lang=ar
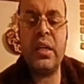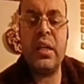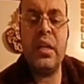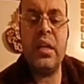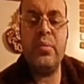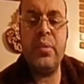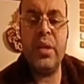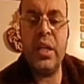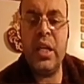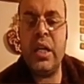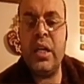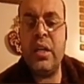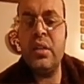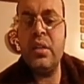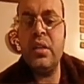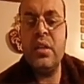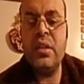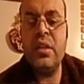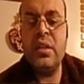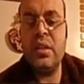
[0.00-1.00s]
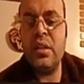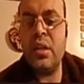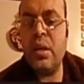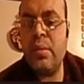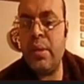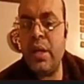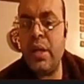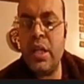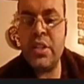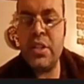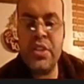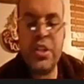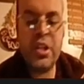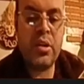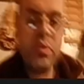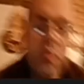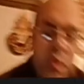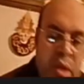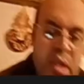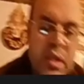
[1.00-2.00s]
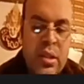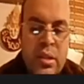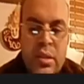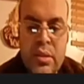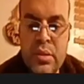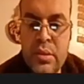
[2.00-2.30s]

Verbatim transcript: كاملة يا بلاش يا اخوانا